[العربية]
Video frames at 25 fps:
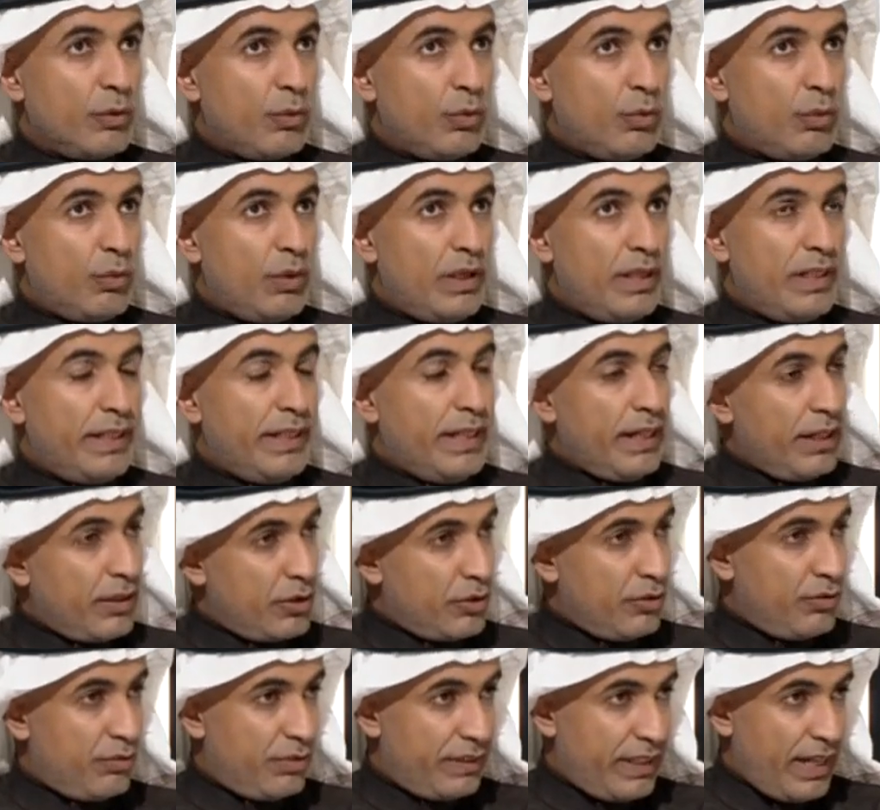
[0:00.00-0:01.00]
واللي
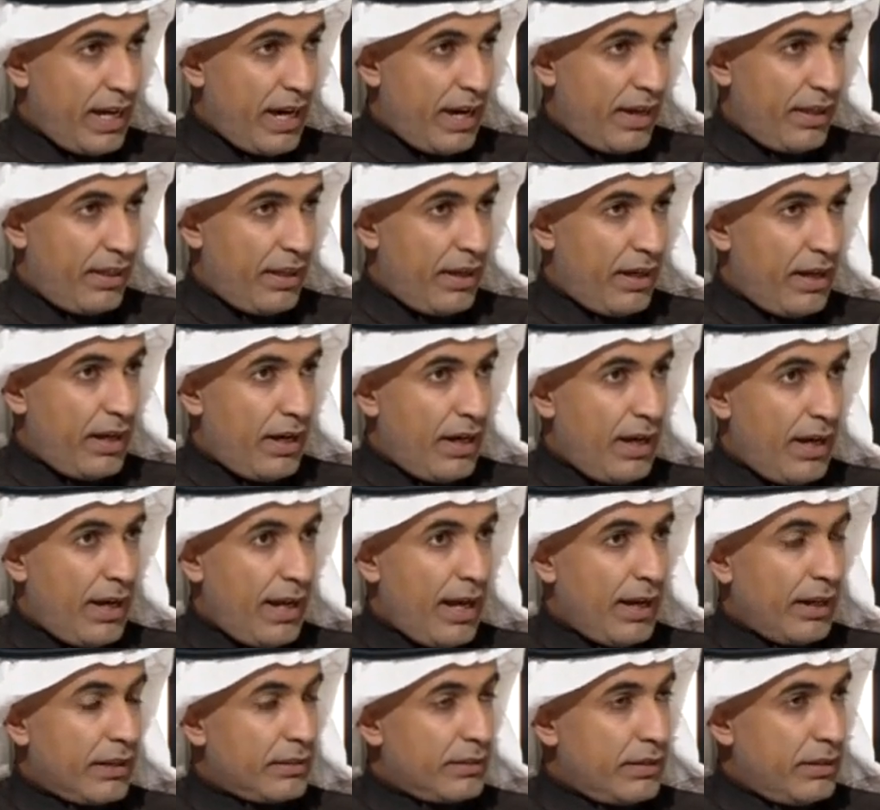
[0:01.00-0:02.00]
يحكم في هذا
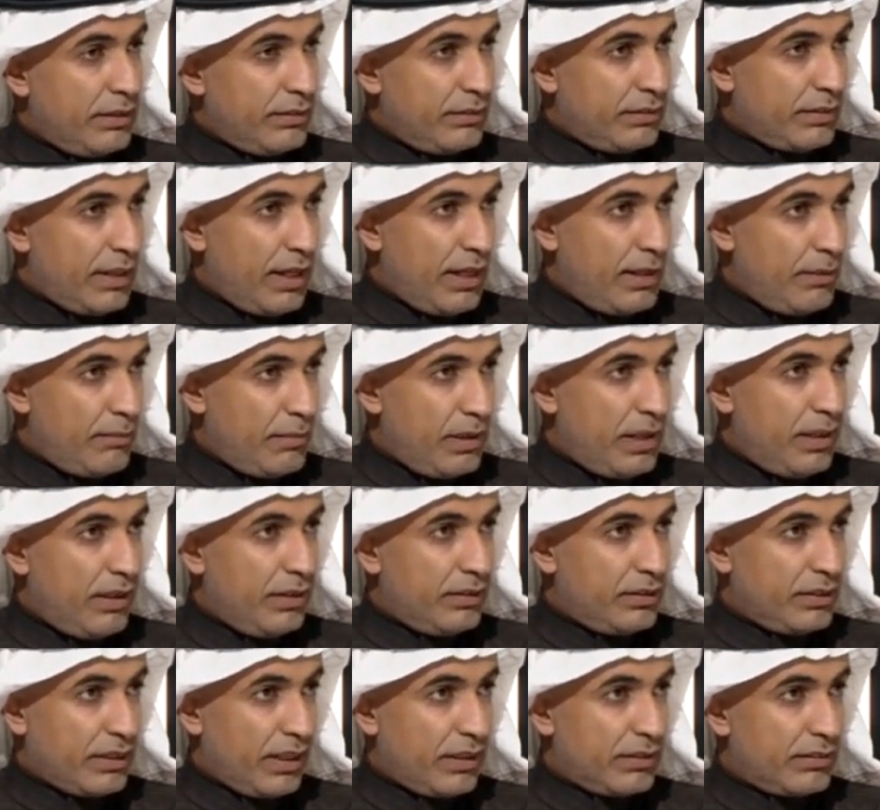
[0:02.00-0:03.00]
علاقة الإنسان
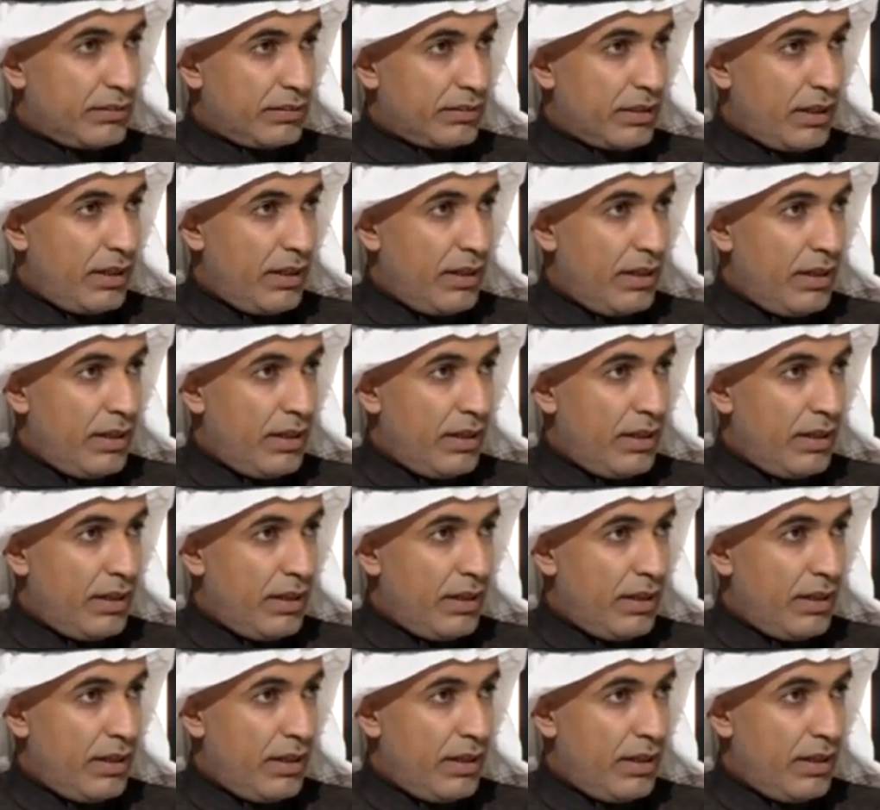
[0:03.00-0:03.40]
بالشخص